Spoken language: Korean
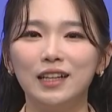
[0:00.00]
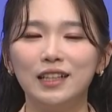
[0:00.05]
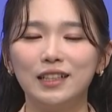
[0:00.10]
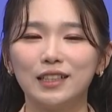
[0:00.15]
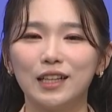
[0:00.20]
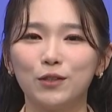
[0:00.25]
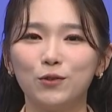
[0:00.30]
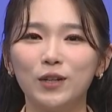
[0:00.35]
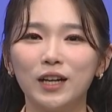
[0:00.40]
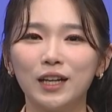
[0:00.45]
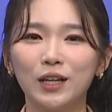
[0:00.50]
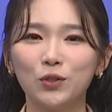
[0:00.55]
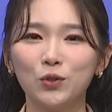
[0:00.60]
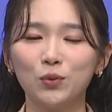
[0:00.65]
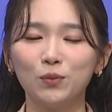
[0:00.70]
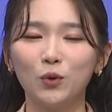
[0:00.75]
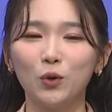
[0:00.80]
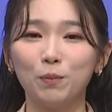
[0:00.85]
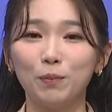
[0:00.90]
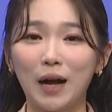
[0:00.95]
자, 유레카
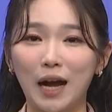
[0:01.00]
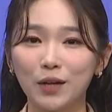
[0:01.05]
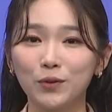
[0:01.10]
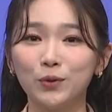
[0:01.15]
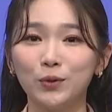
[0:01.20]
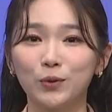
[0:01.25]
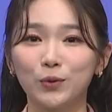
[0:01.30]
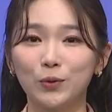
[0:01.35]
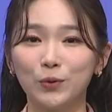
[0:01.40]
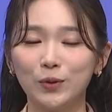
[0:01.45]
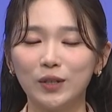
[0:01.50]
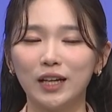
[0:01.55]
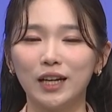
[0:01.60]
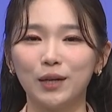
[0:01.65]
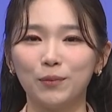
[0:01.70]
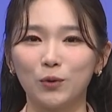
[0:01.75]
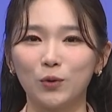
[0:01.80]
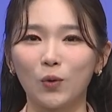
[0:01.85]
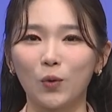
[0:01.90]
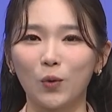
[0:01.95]
종목 바로
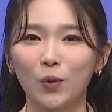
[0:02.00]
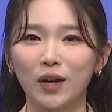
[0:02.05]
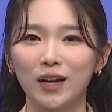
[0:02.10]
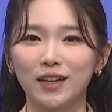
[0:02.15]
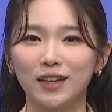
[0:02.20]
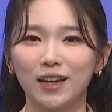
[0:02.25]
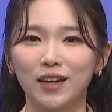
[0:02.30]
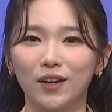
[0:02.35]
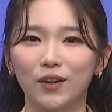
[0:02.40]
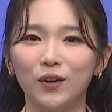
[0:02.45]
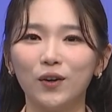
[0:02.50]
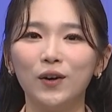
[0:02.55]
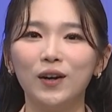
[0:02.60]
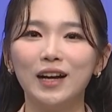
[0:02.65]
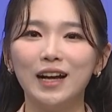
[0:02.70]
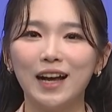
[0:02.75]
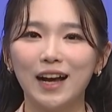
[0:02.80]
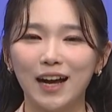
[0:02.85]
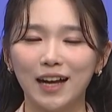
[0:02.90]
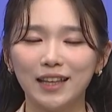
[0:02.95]
공개해 보도록 할게요.
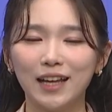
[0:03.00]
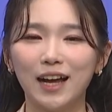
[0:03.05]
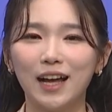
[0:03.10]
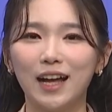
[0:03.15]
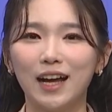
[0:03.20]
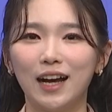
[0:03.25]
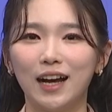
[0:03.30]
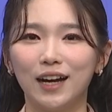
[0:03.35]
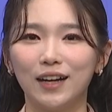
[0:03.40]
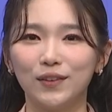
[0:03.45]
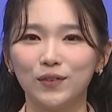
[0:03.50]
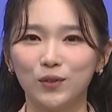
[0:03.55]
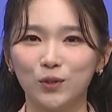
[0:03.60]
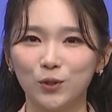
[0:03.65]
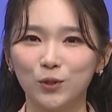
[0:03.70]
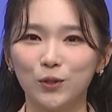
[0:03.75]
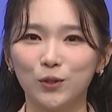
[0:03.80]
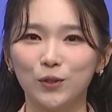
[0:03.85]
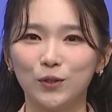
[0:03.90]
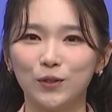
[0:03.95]
하나,
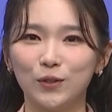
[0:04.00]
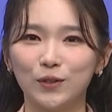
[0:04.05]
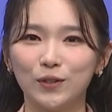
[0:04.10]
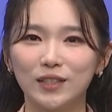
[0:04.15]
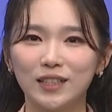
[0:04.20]
둘,